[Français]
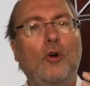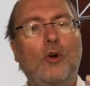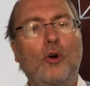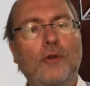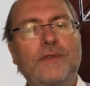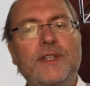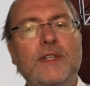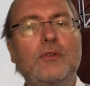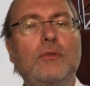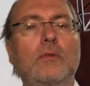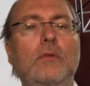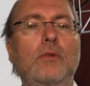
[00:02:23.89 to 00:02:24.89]

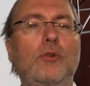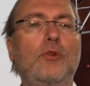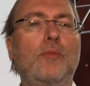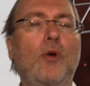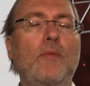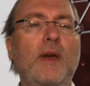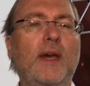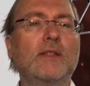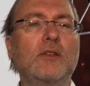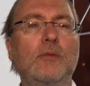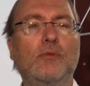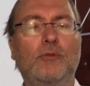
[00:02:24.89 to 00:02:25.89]
Revisitons le premier
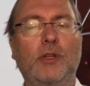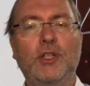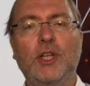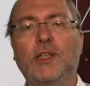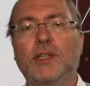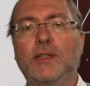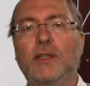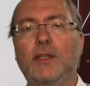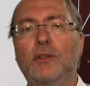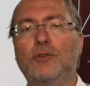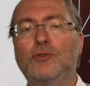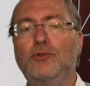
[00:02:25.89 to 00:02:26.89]
exemple qu'on a déjà
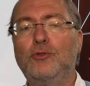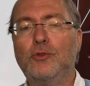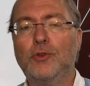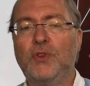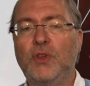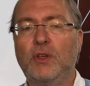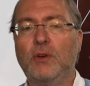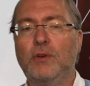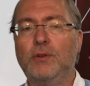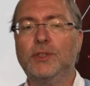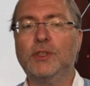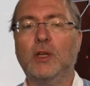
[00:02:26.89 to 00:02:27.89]
traité dans une autre
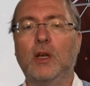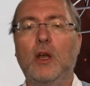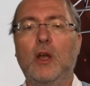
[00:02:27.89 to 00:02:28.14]
séquence